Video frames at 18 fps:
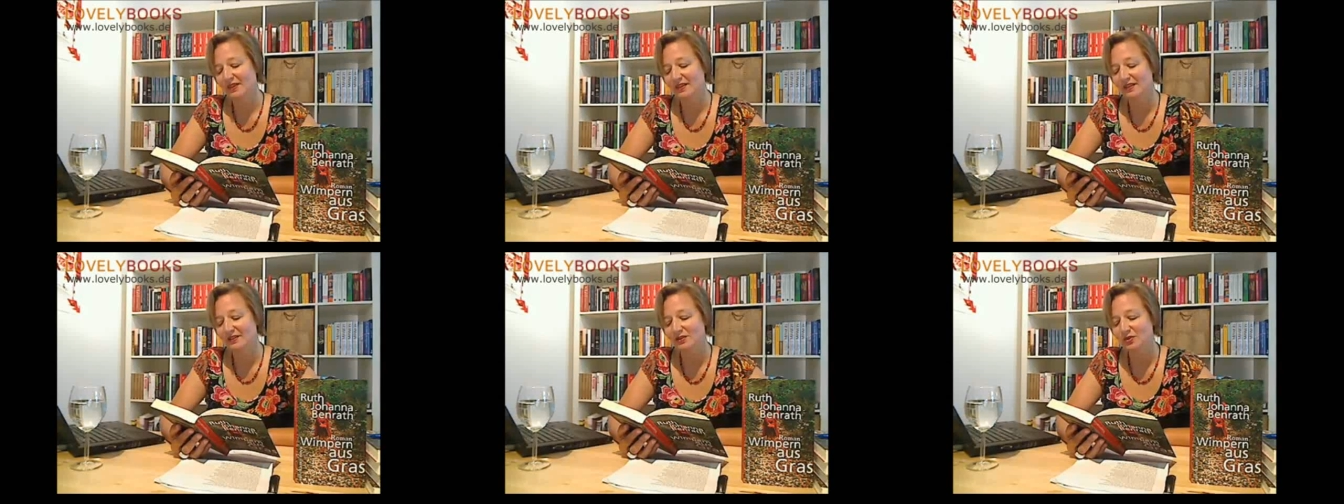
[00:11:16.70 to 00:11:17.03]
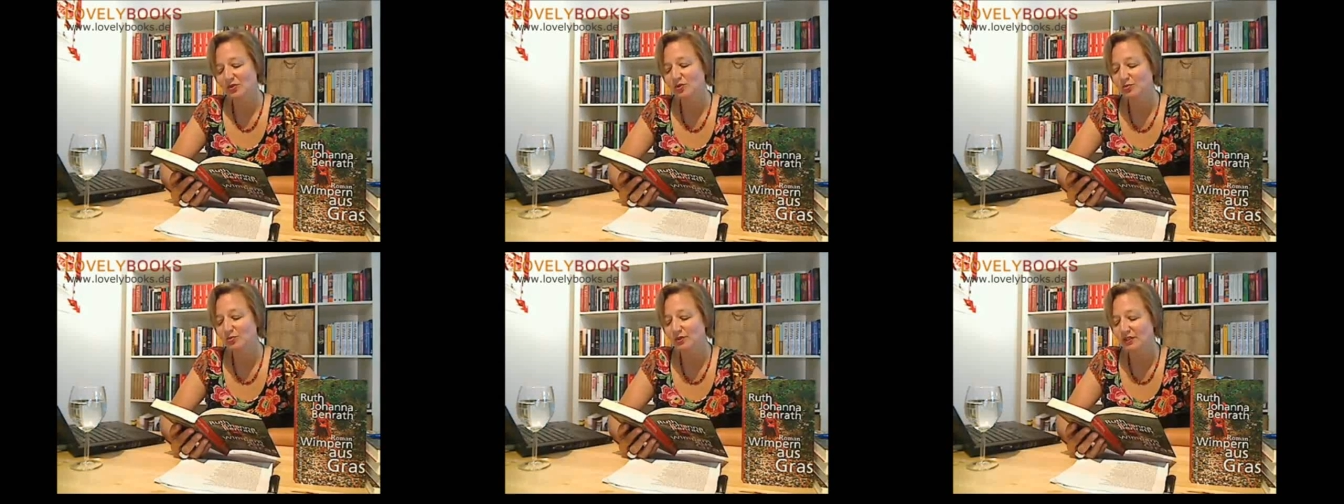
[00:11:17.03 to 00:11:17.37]
Das
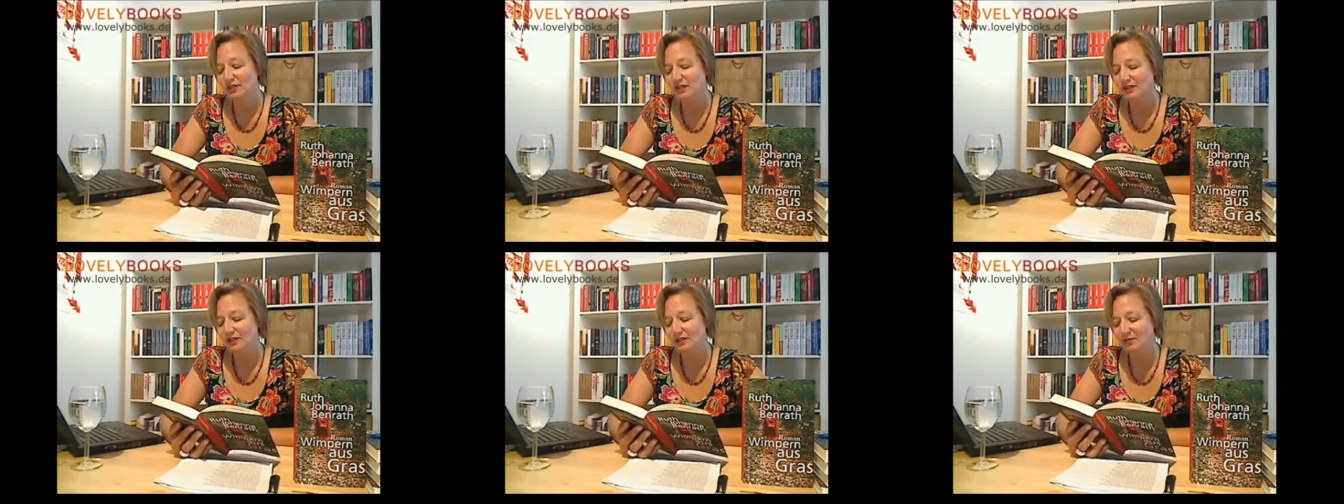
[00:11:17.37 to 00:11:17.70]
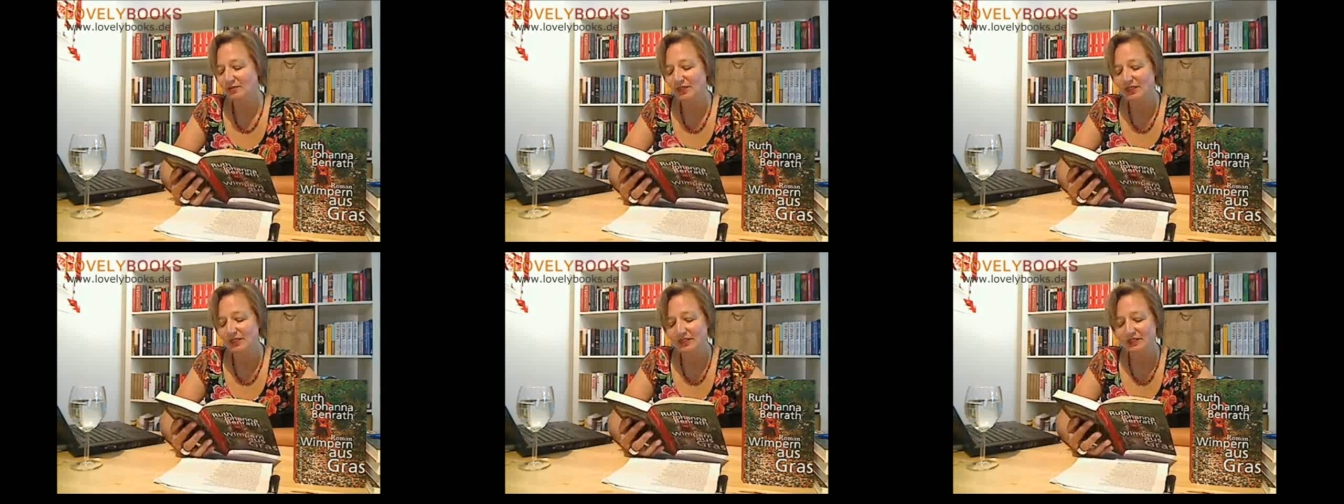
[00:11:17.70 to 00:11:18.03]
Grübchen an
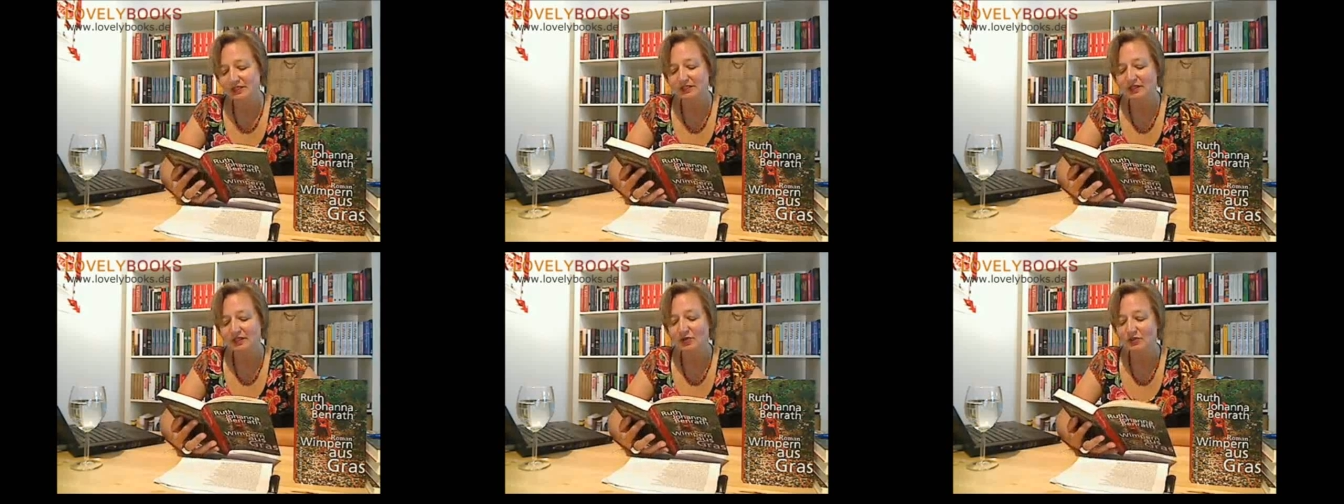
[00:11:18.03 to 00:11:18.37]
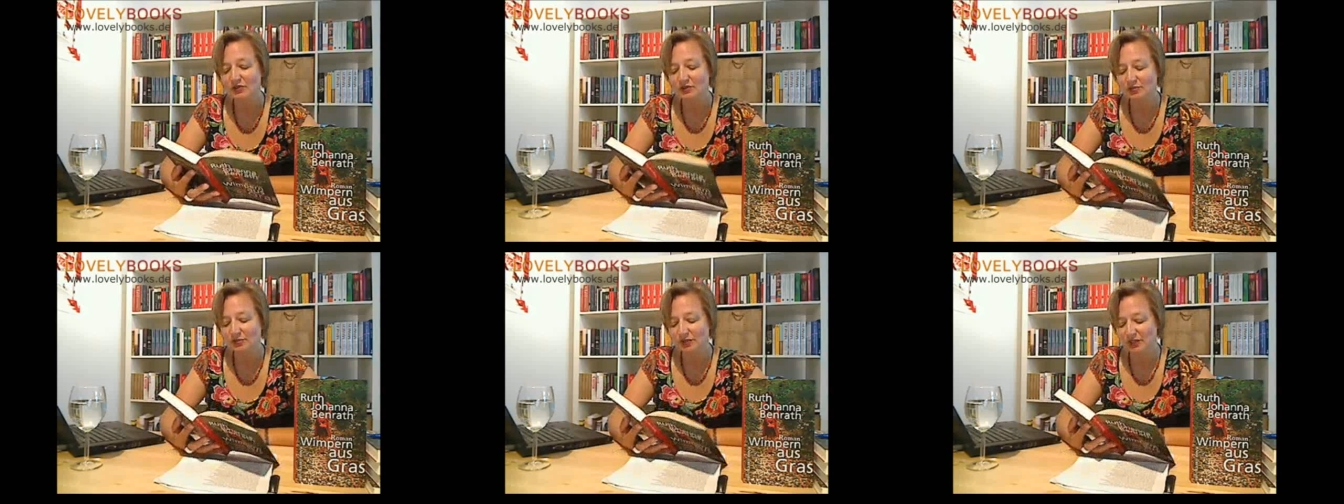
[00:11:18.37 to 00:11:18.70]
ihrem Kinn ist
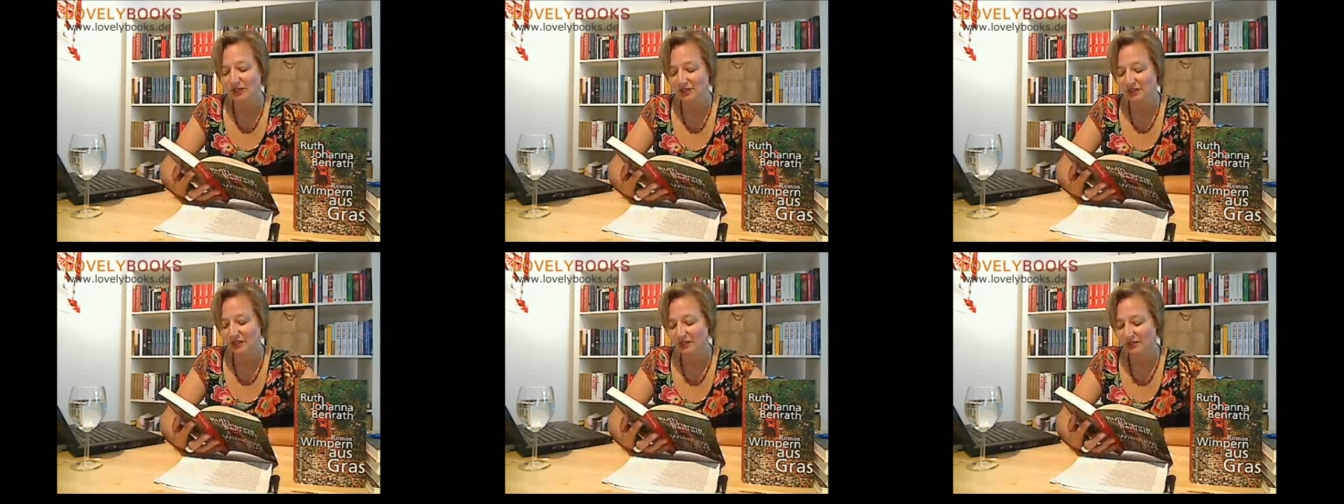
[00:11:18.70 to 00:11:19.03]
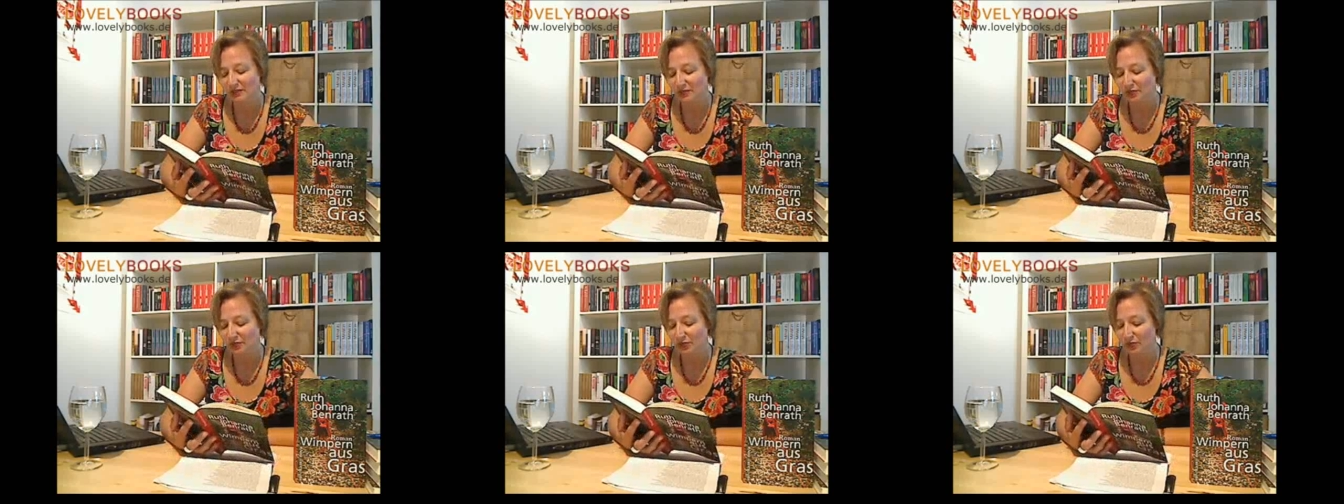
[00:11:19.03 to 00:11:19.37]
ausgeprägter
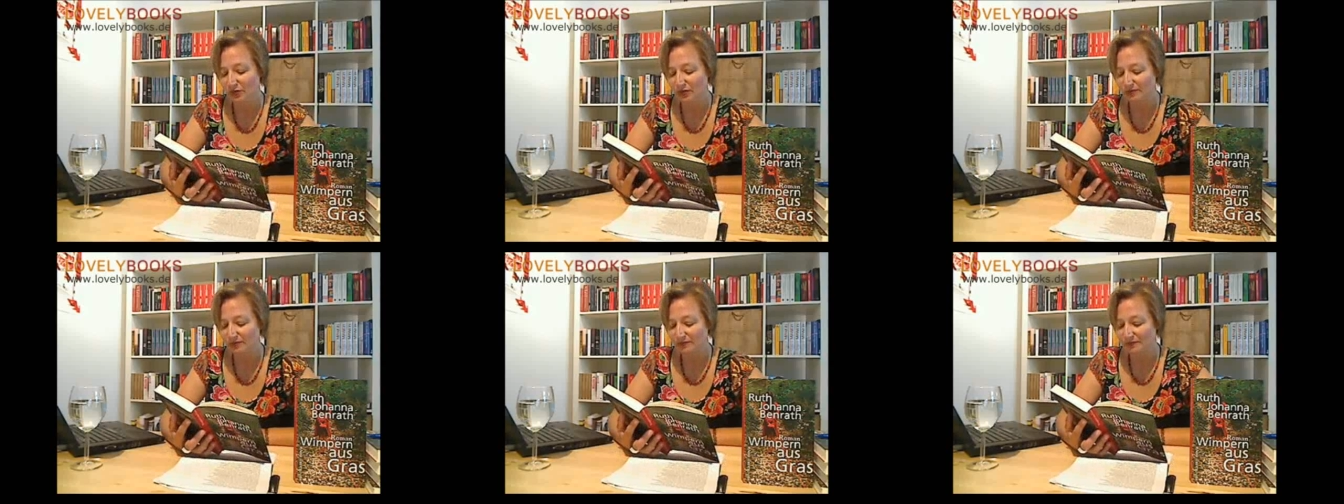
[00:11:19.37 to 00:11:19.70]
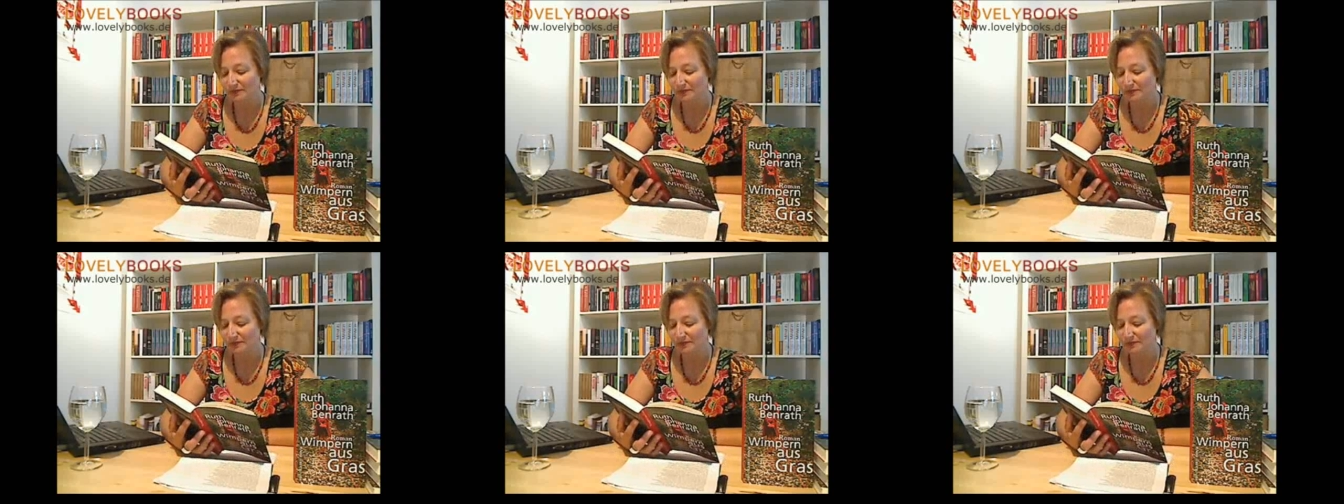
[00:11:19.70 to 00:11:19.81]
als früher.